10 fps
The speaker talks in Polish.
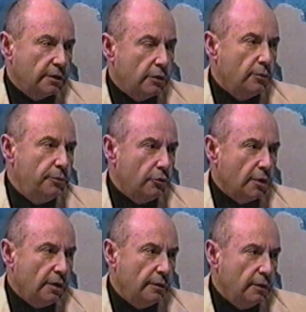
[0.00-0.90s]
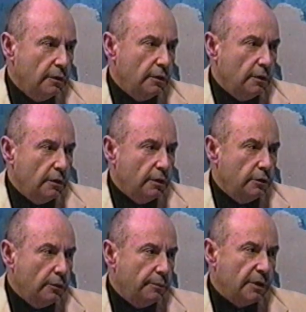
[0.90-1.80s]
takiego biura no,